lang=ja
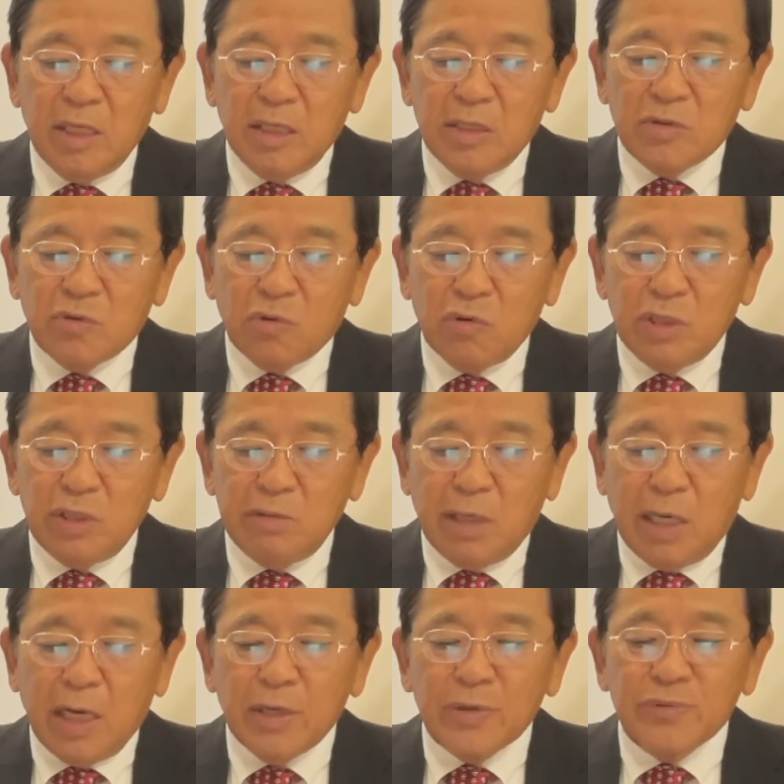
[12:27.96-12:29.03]
そこに
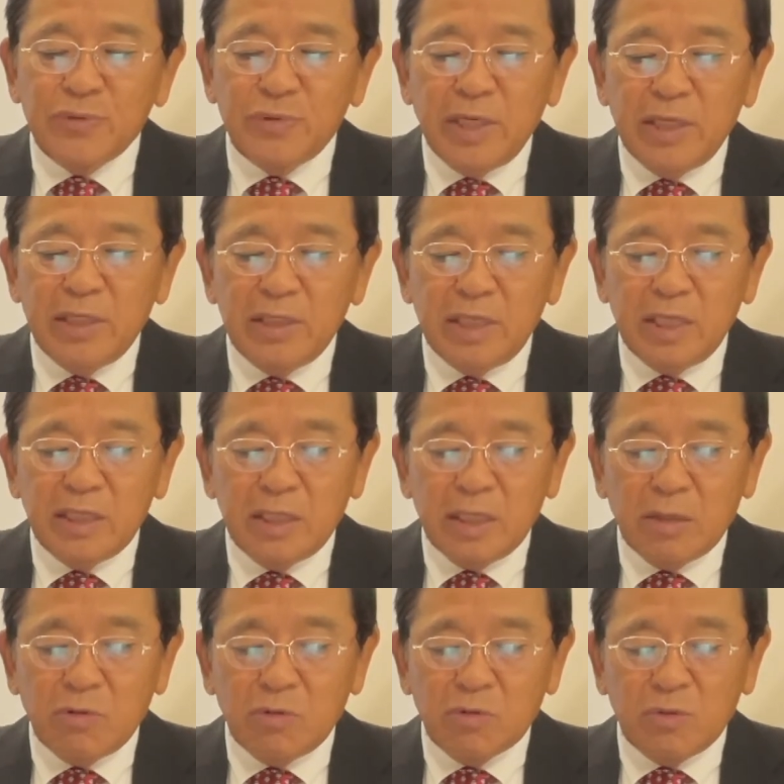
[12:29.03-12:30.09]
は普遍的な
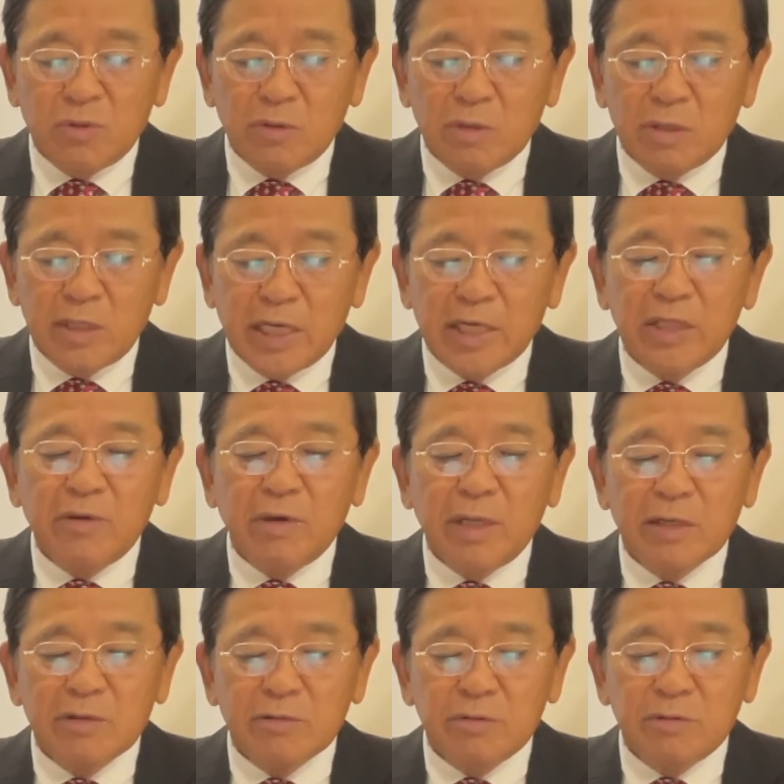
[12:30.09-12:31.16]
ことだけでは
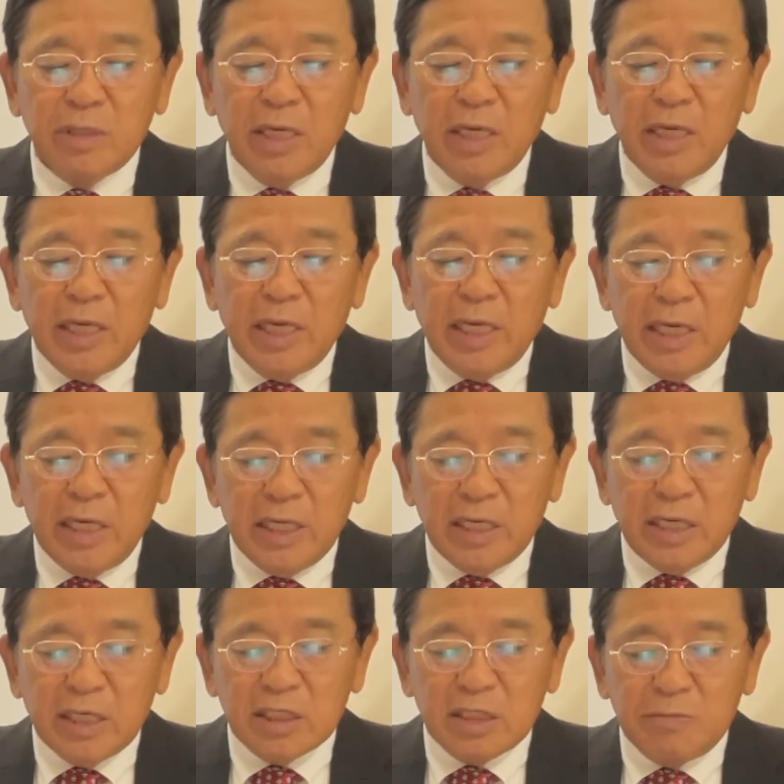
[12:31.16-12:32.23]
なく変
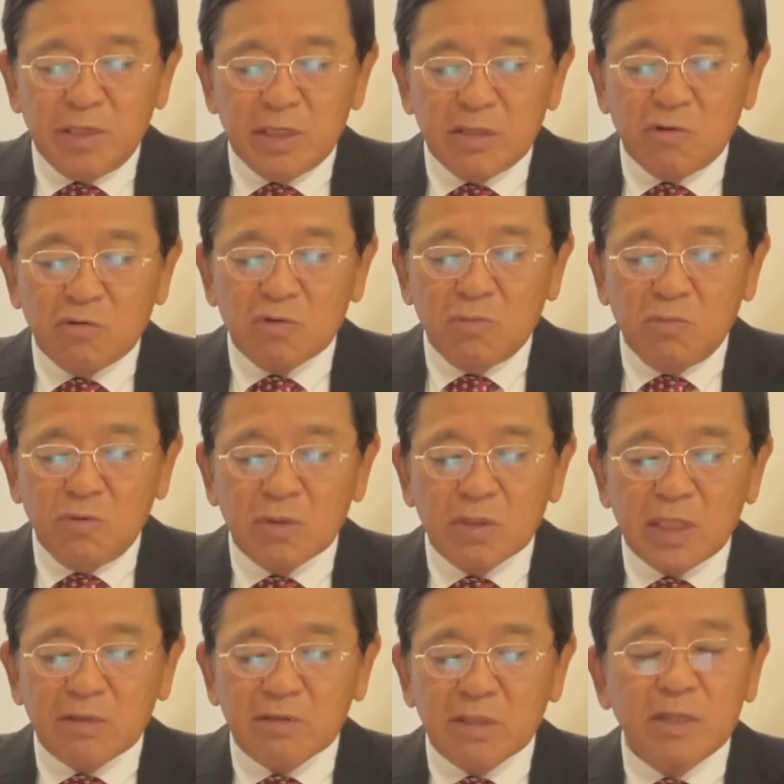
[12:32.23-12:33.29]
化すべきことも
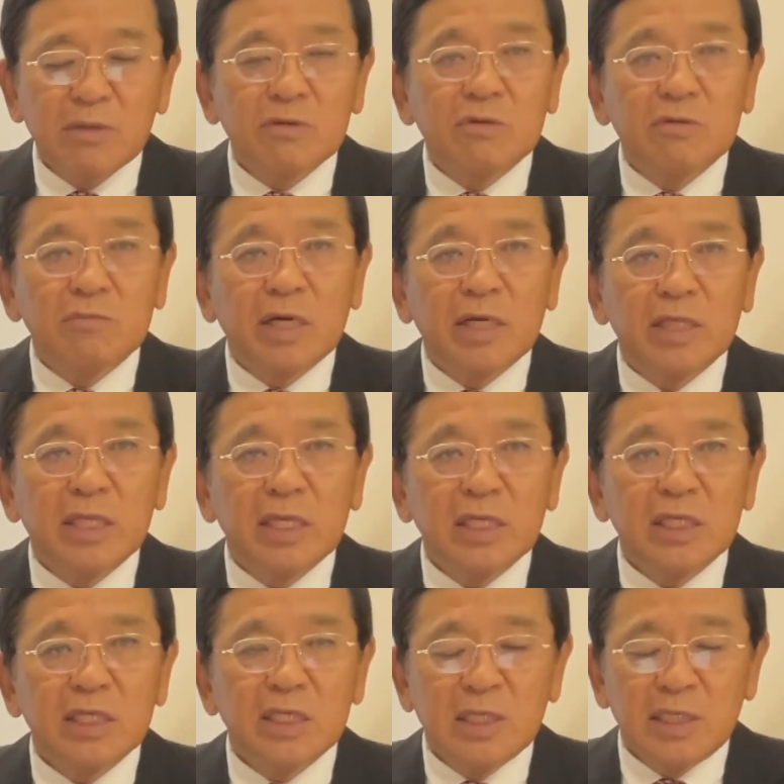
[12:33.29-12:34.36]
たくさん含まれて
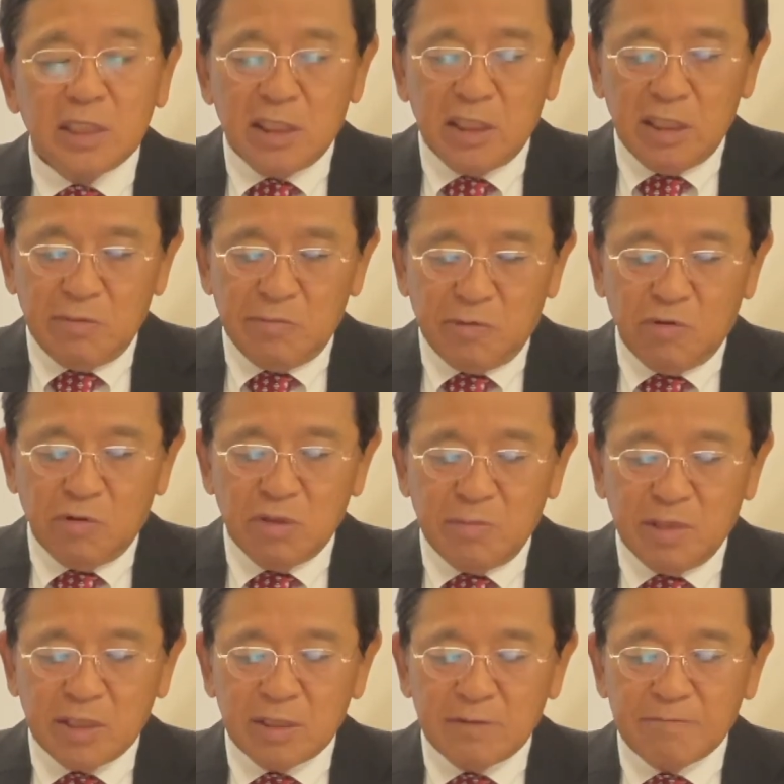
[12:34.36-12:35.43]
おり
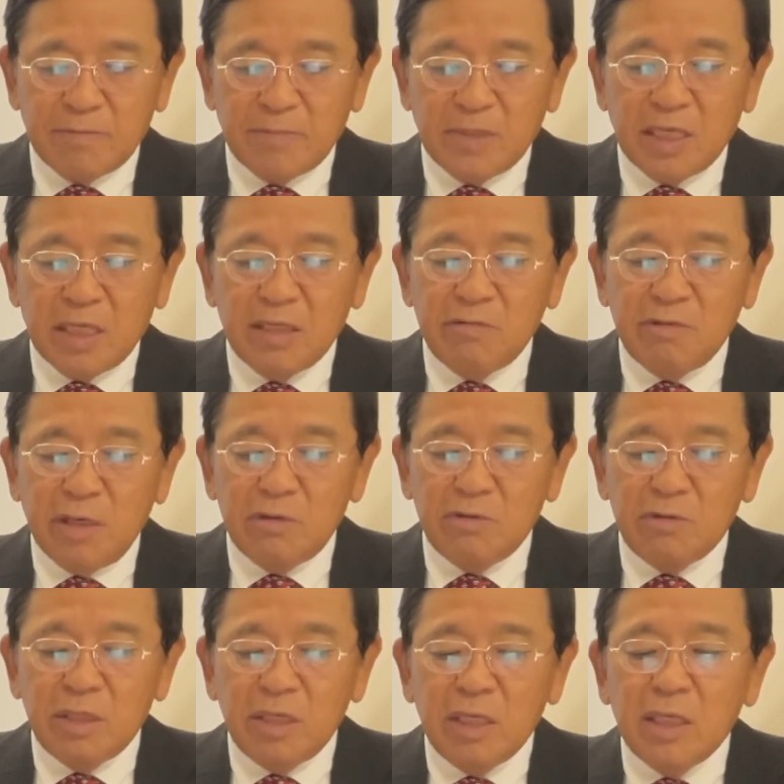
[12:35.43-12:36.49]
ますいわゆ
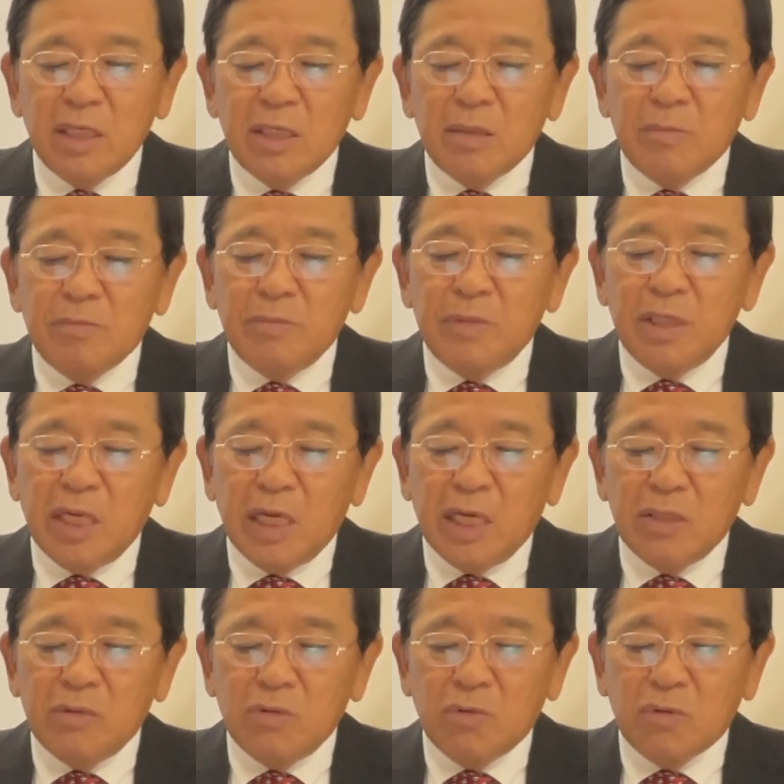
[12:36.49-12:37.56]
る未
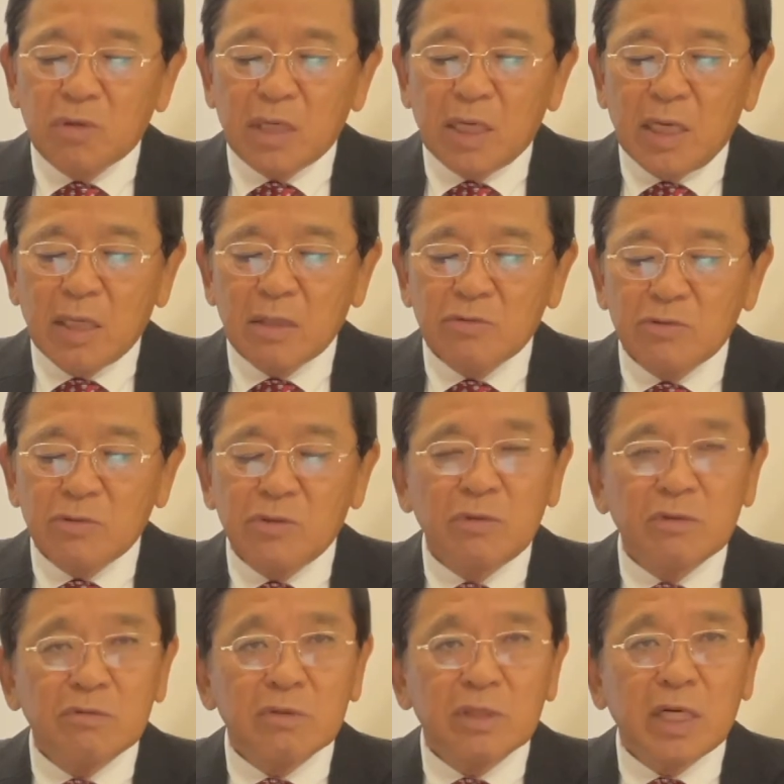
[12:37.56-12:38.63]
来の科学教
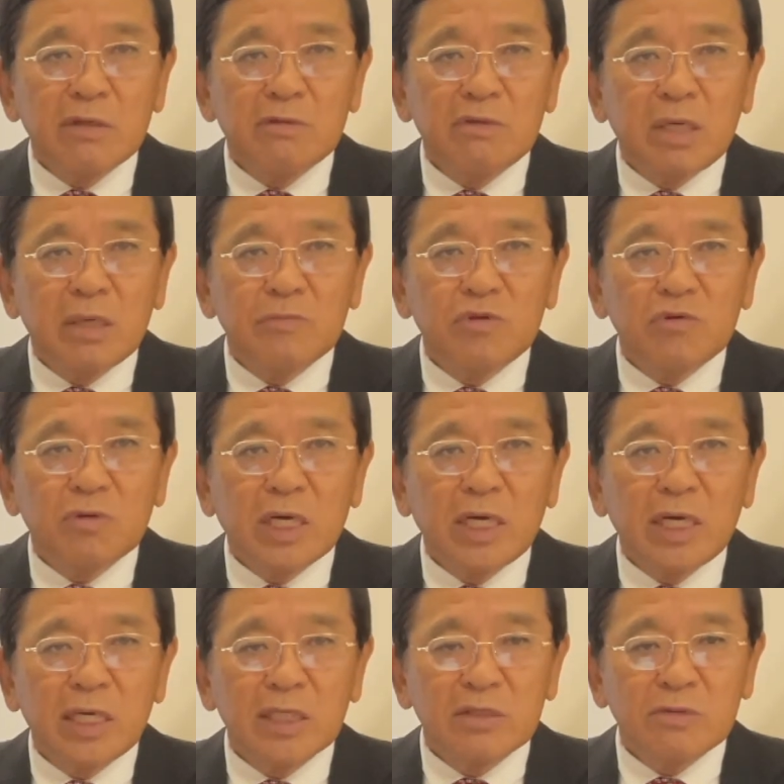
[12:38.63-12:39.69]
育カリキュラムの
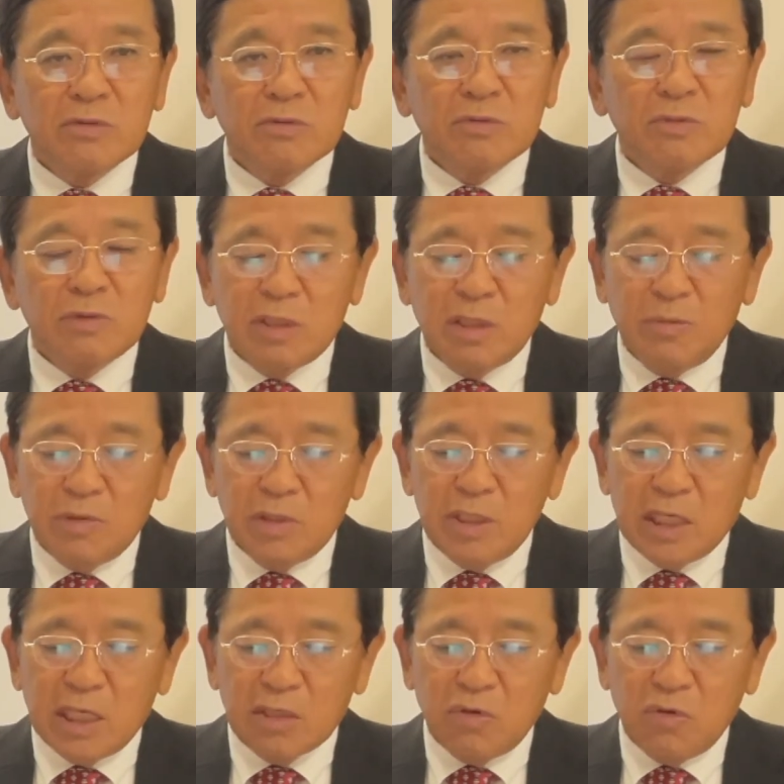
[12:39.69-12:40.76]
開発と言ってもいい
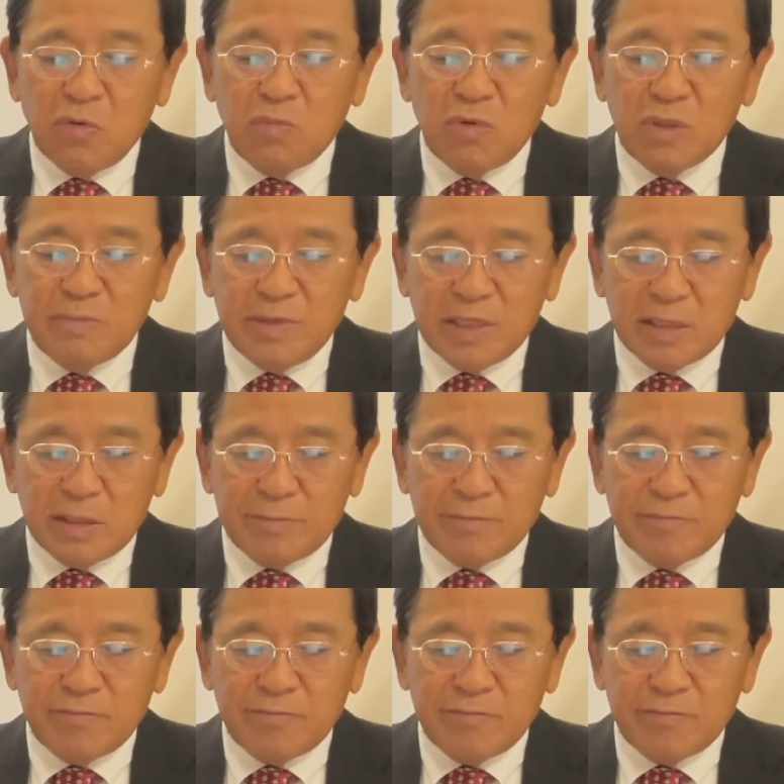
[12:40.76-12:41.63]
かと思います